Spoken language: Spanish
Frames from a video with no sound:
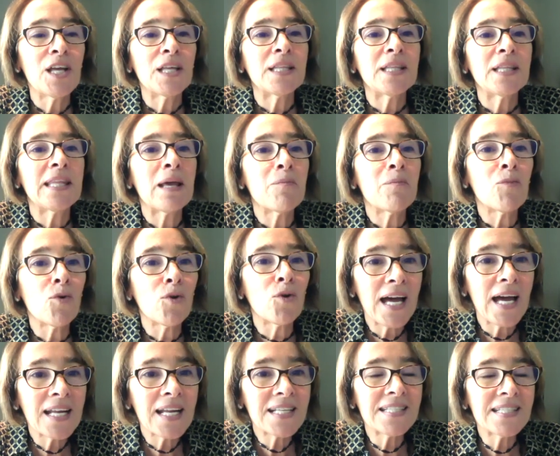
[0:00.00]
de
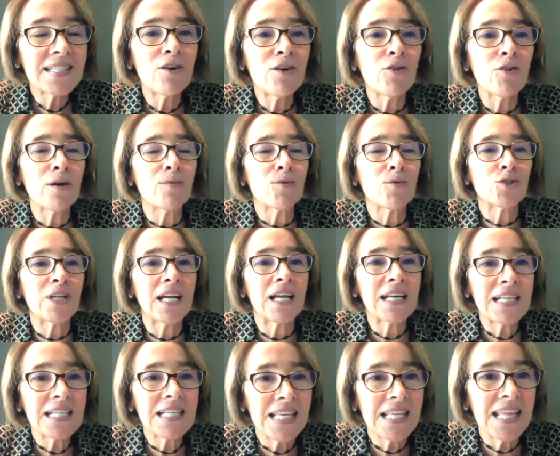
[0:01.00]
mudarse o de buscar
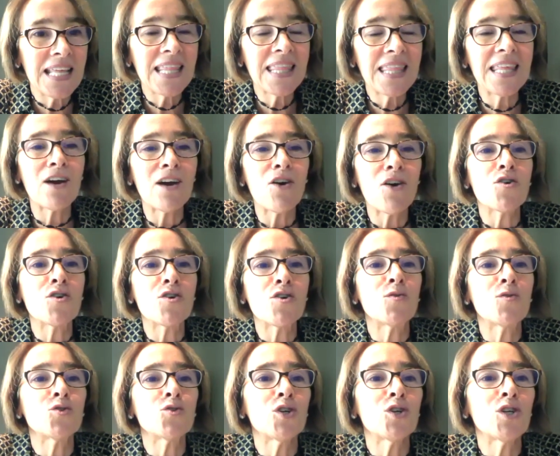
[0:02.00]
residencia o
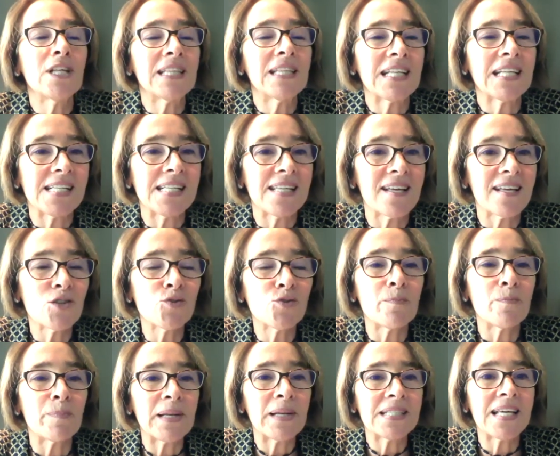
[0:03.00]
incluso de trasladar su
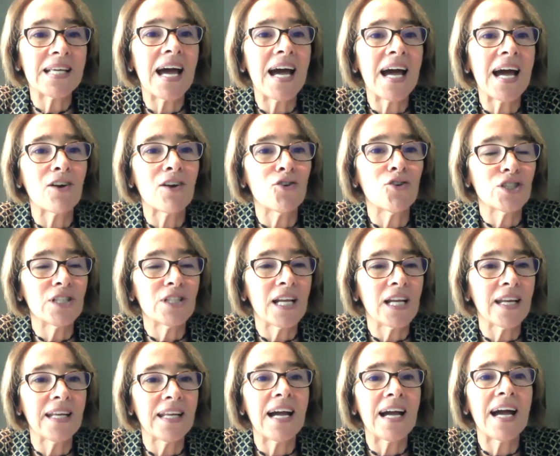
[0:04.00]
empresa a Costa
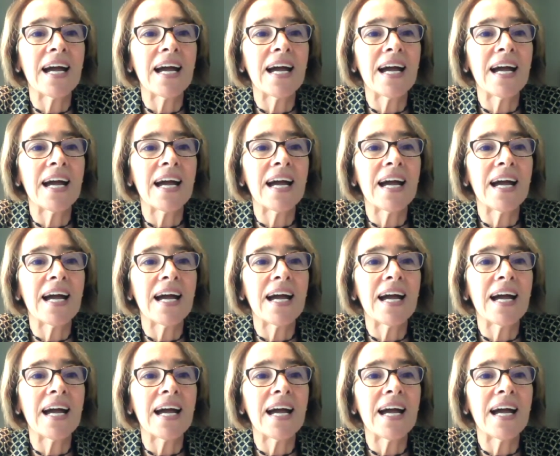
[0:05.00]
Rica.